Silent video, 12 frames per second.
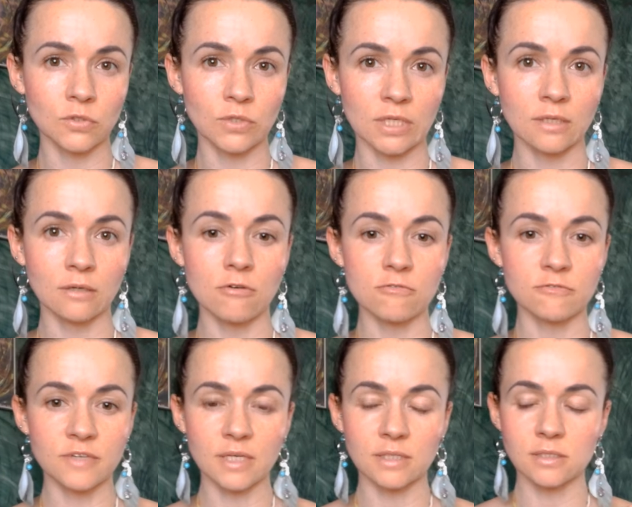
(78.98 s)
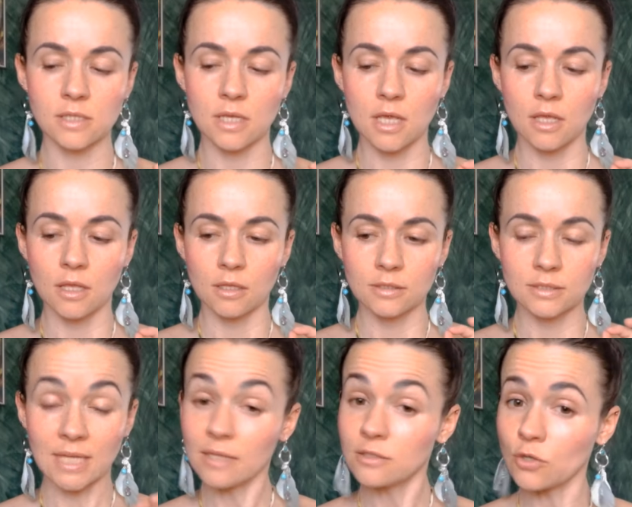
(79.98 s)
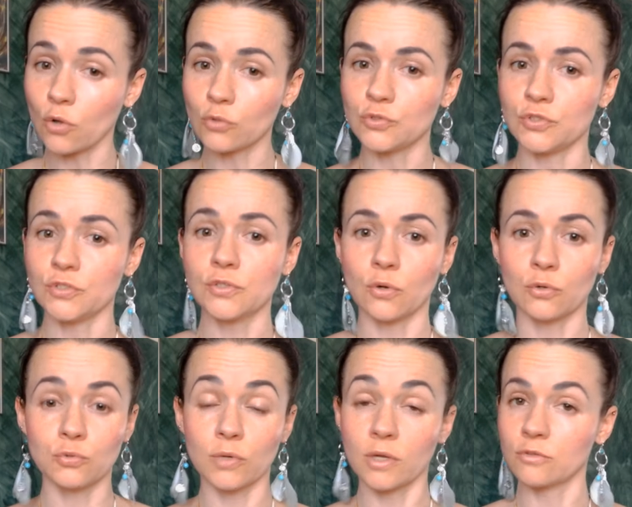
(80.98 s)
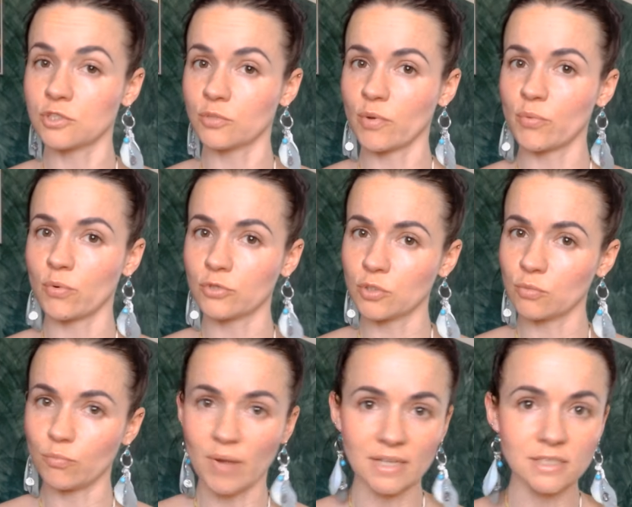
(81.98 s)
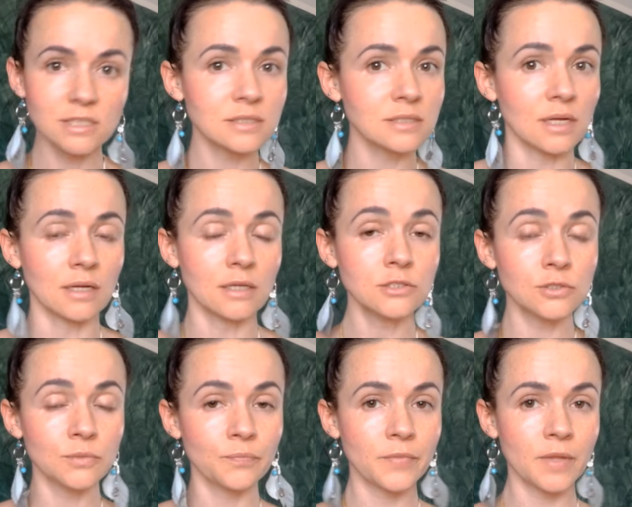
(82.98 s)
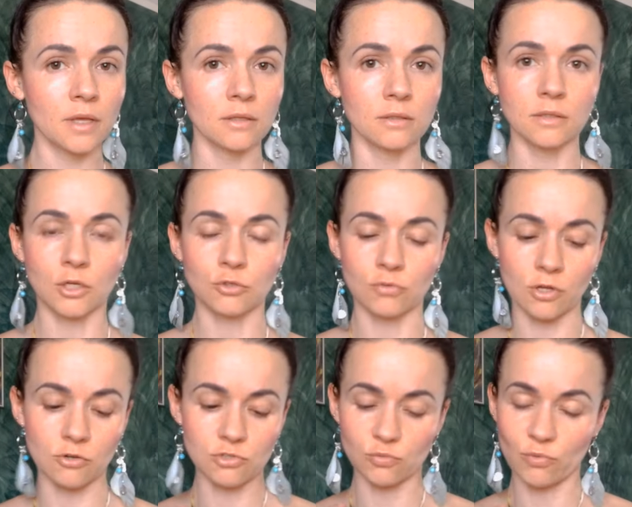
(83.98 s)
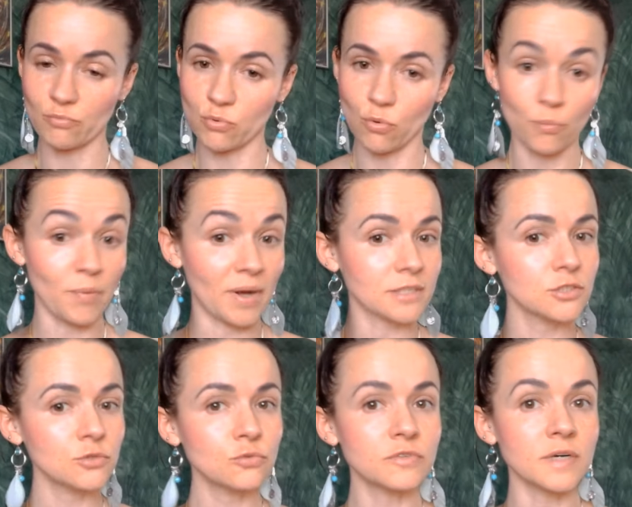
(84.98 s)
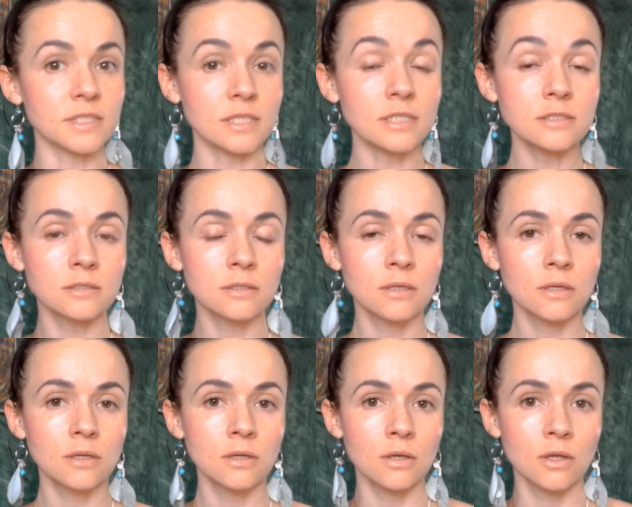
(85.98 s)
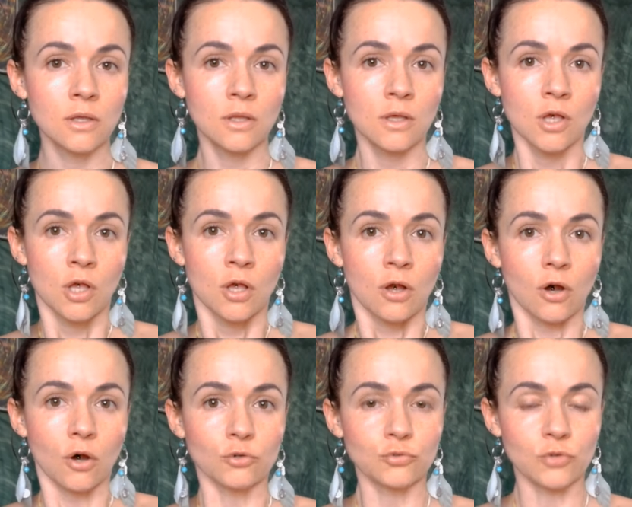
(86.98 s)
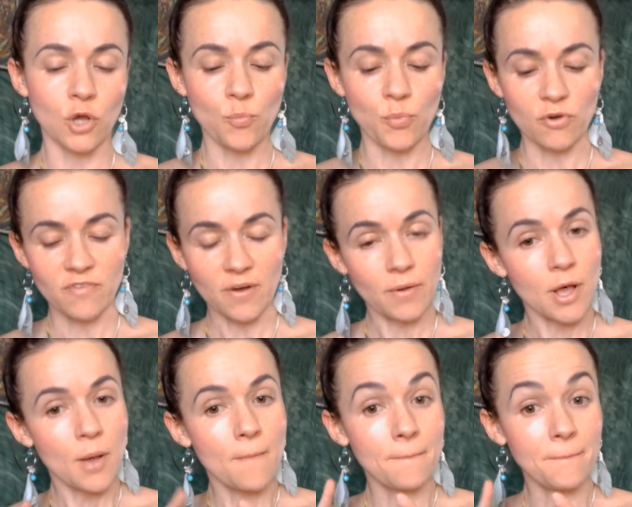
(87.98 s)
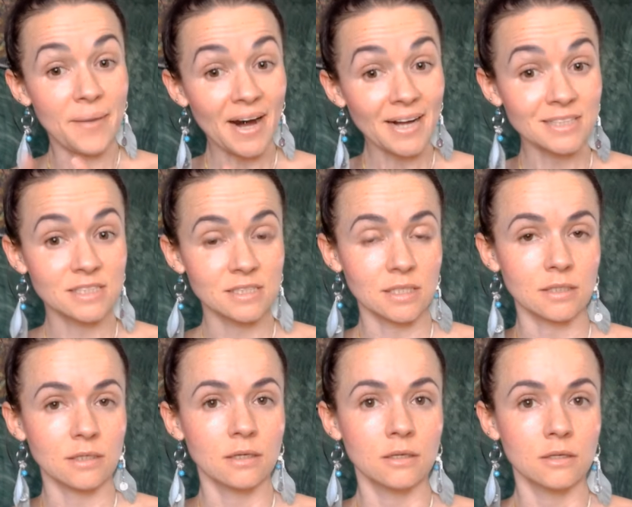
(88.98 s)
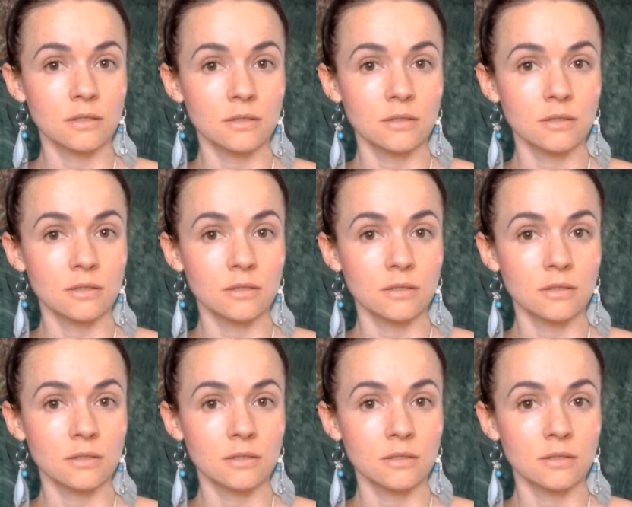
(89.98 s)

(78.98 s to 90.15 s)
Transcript: Ok? Więc ten rodzic, o którego trzeba było się bardziej starać, na którego trzeba było bardziej uważać, o którego pochwałę bardziej